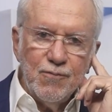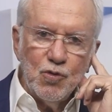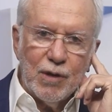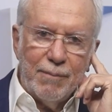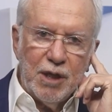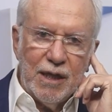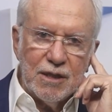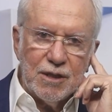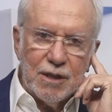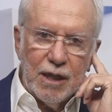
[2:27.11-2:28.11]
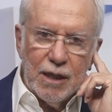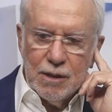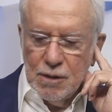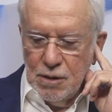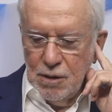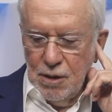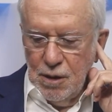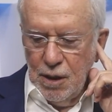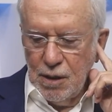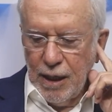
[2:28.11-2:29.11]
no gabinete dele
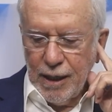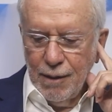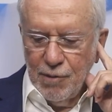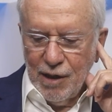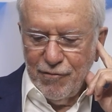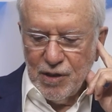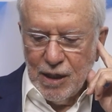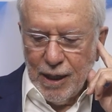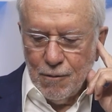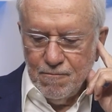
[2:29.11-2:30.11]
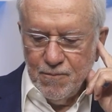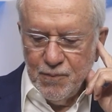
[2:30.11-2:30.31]
eh, na Câmara Federal.